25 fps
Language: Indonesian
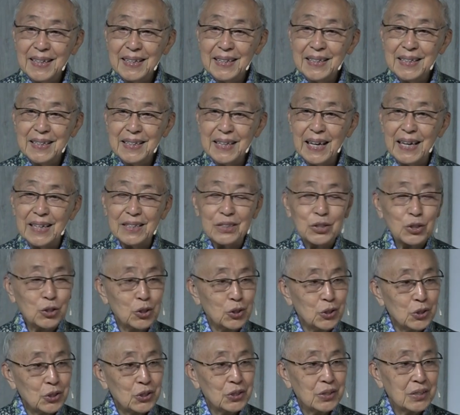
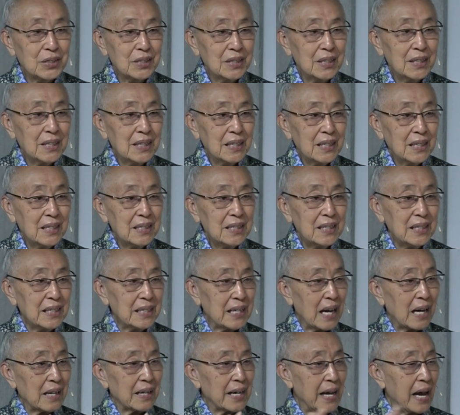Yesus
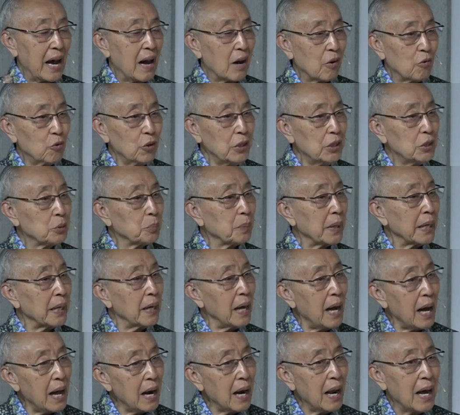tidak diakui sebagai
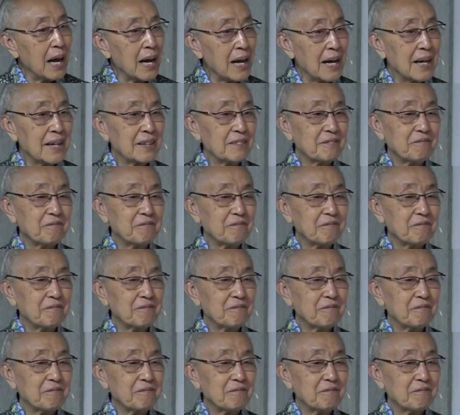Allah.